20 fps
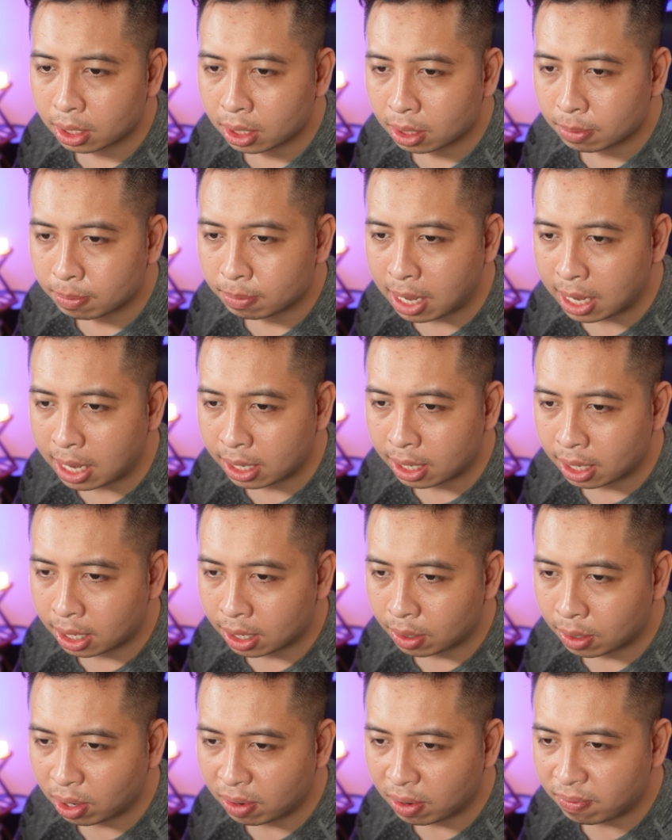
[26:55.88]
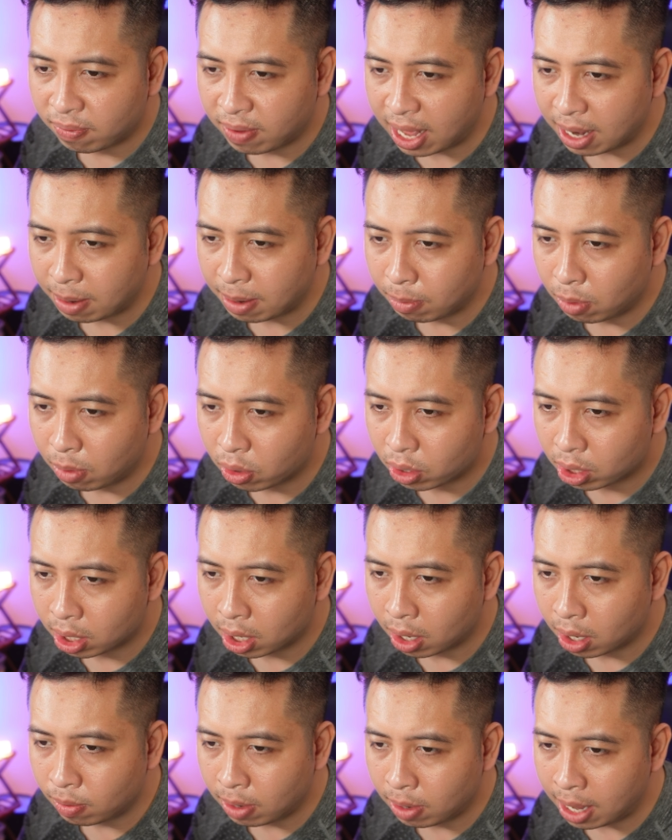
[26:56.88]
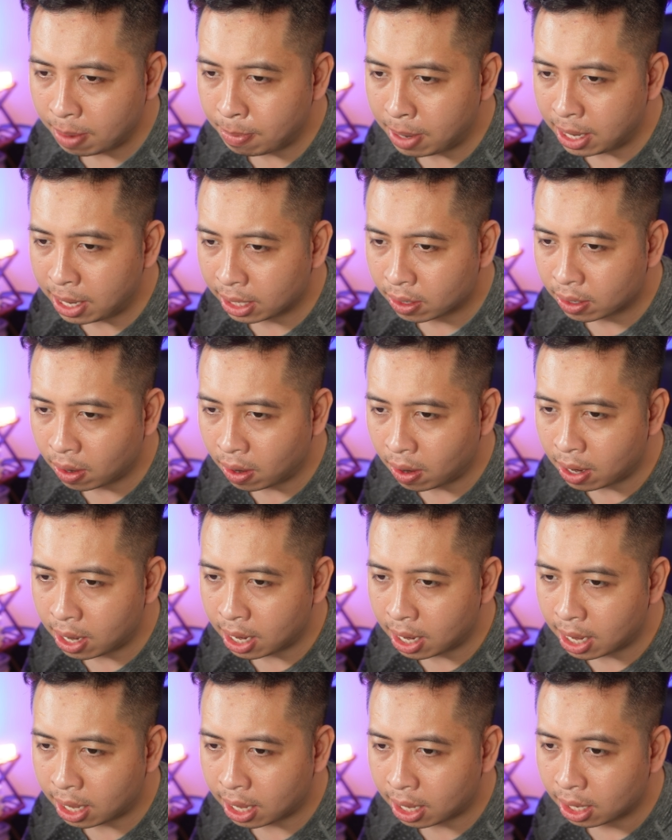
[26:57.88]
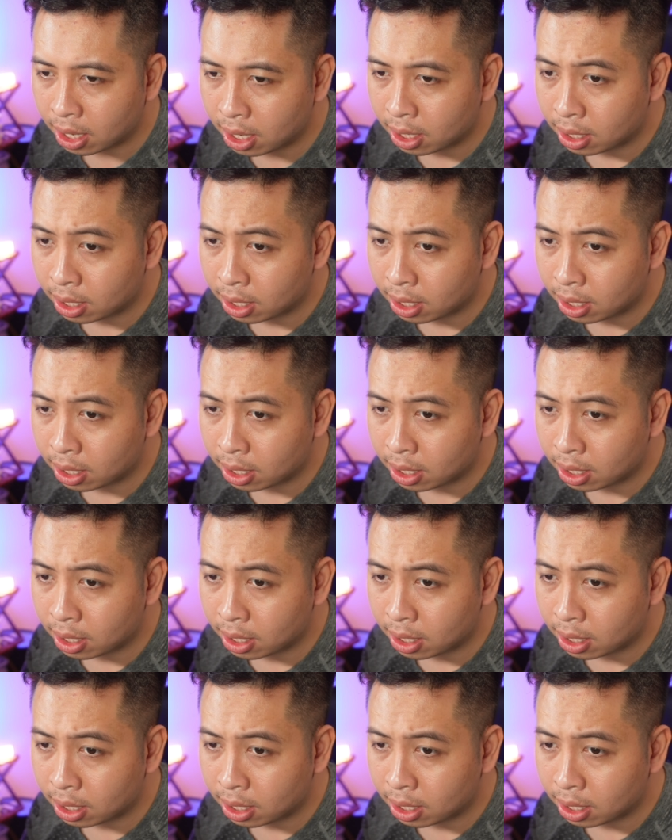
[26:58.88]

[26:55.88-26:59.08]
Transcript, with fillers: Bạn uh, Nguyễn Phát 1027 có hỏi là